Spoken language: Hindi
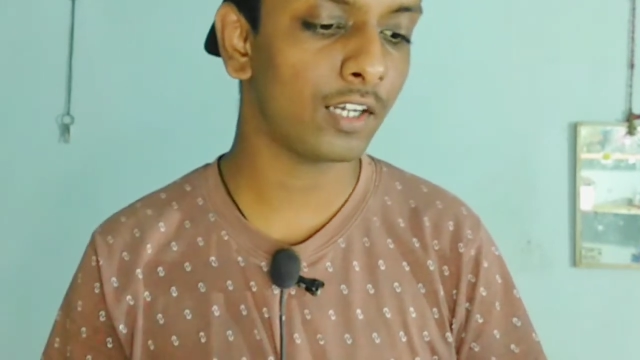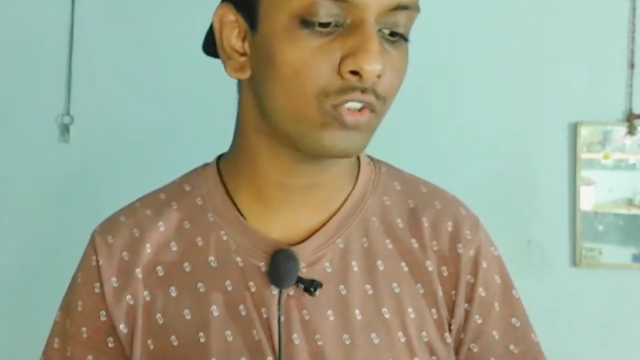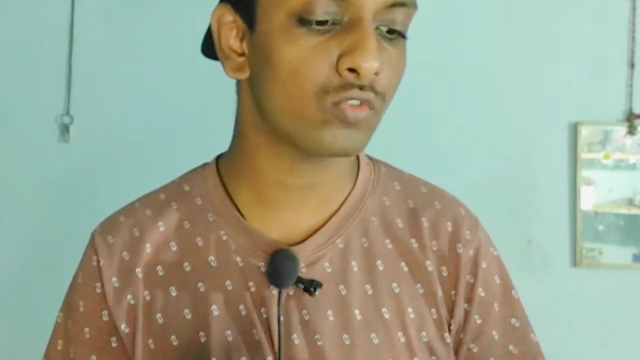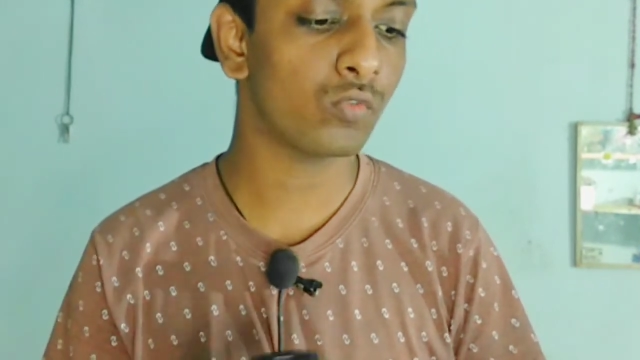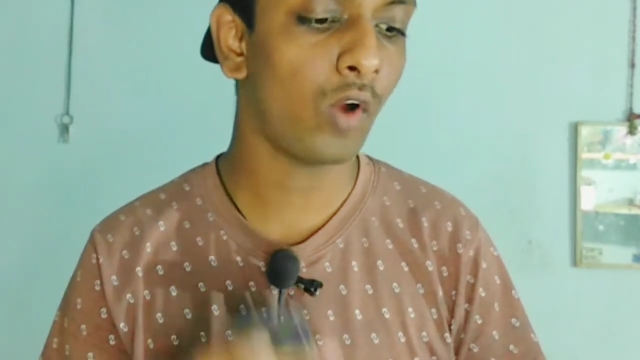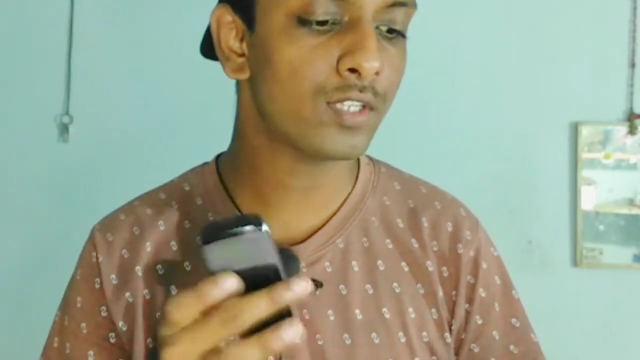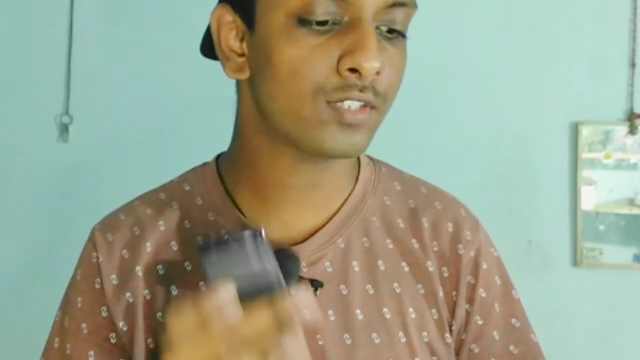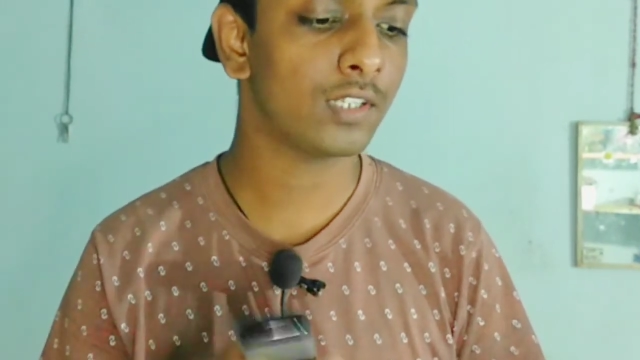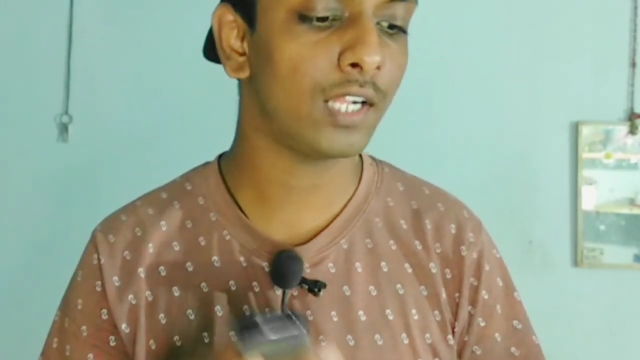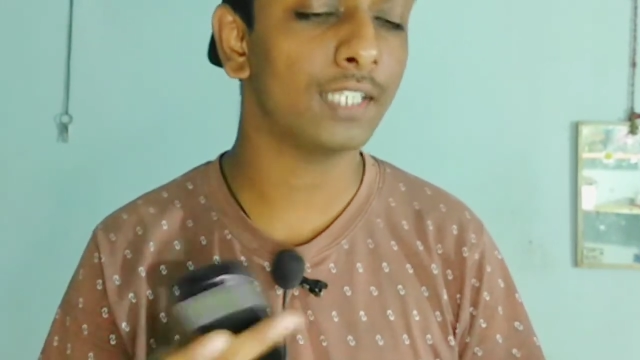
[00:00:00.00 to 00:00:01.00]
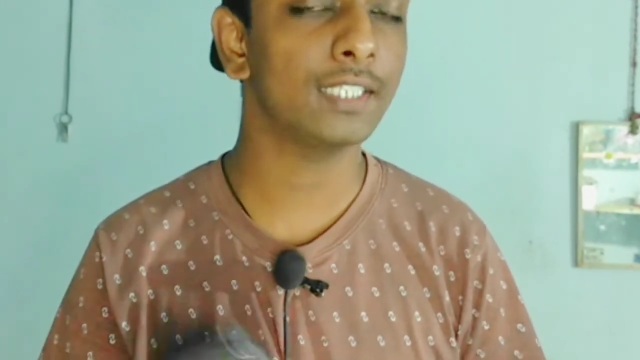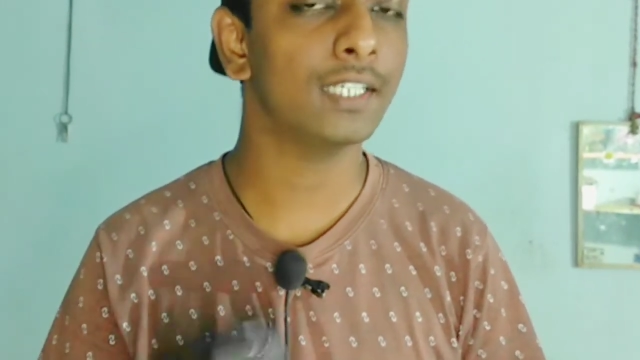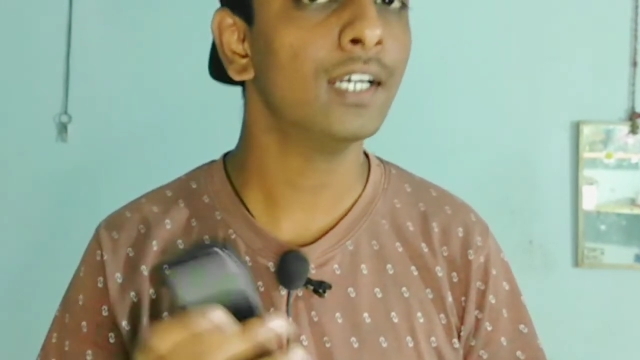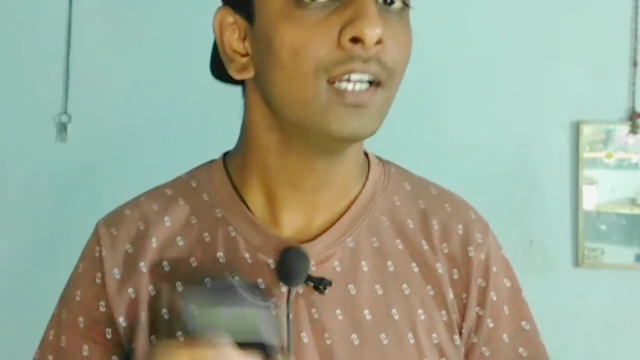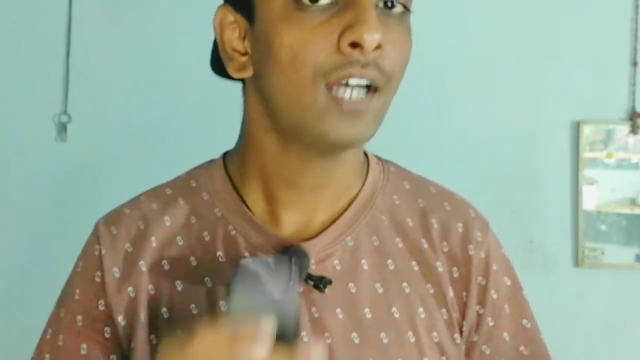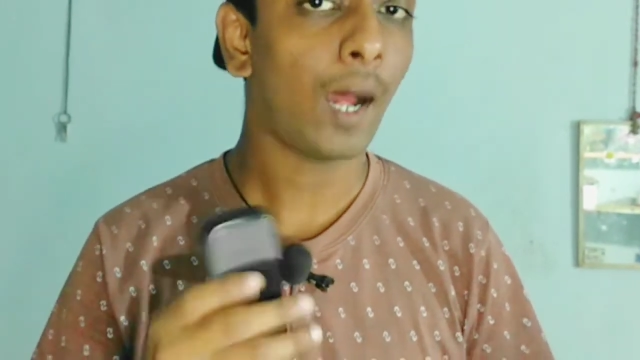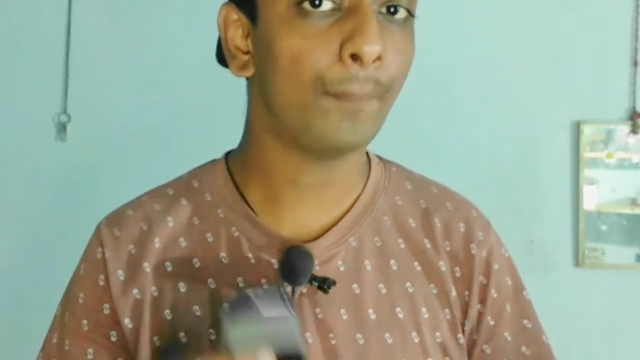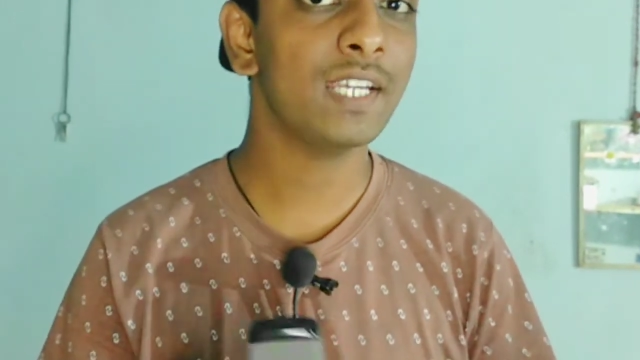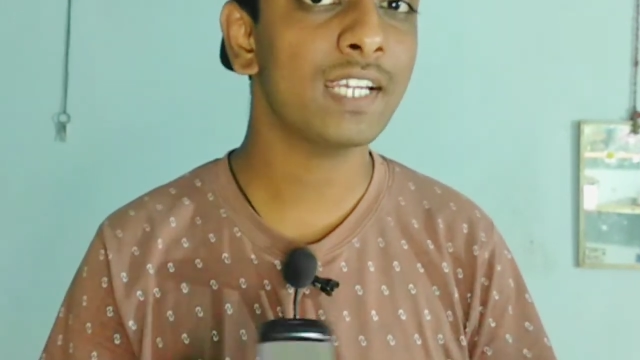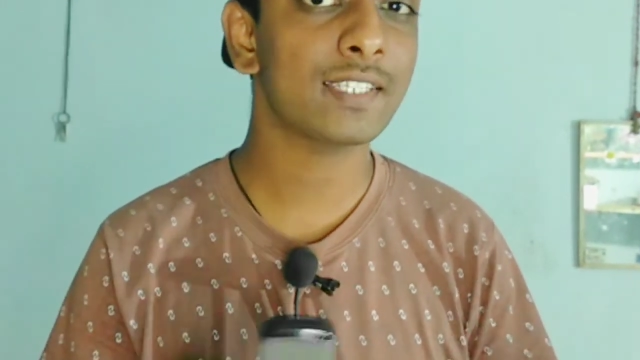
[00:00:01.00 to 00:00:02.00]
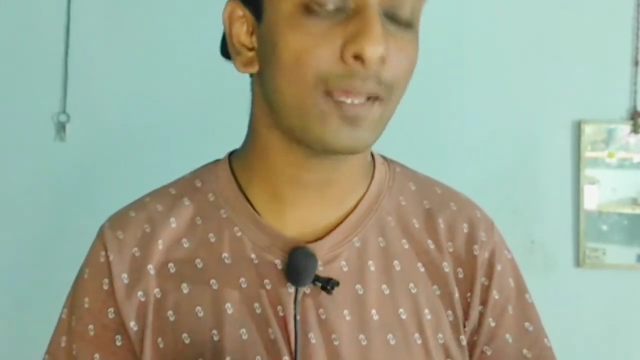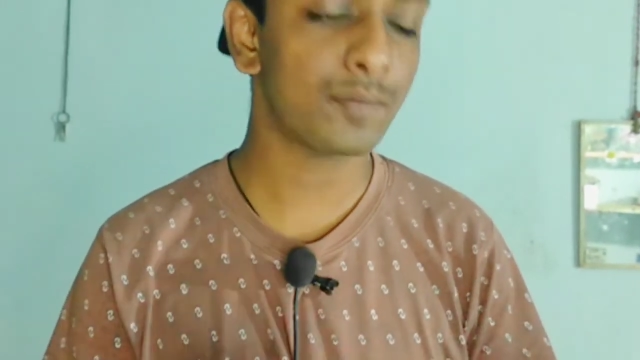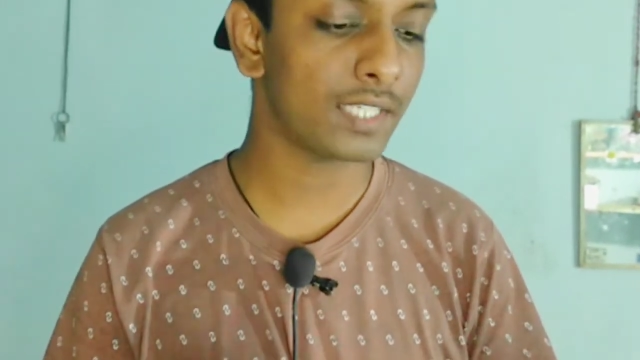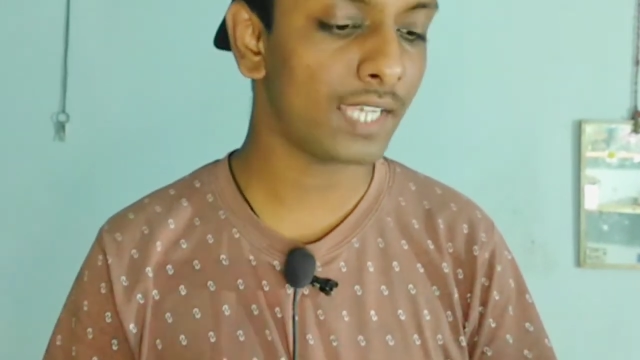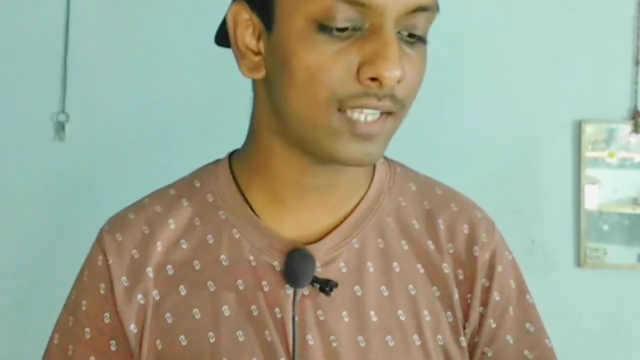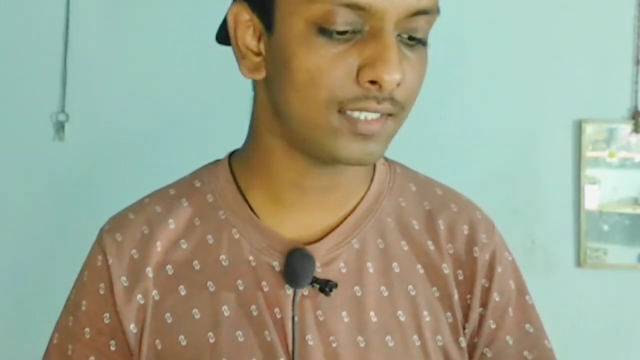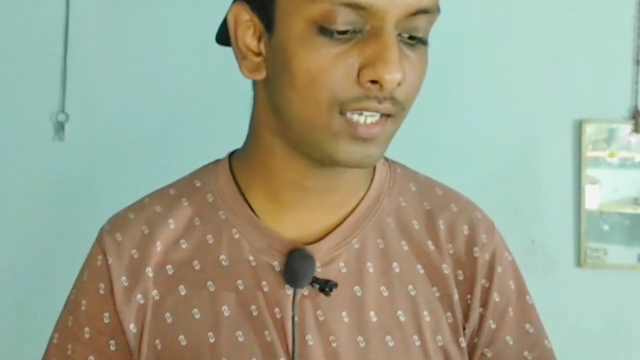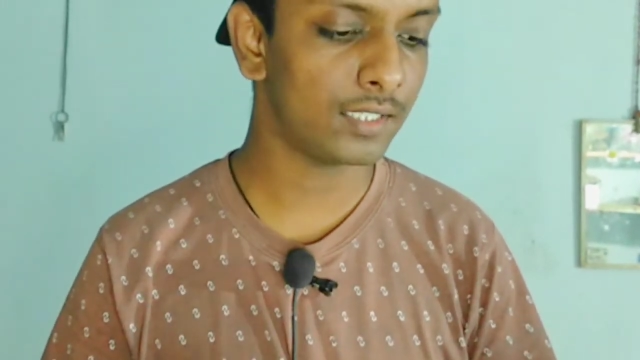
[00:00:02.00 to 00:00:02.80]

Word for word: वॉइस क्लैरिटी है अभी के हिसाब से कैसी आ रही है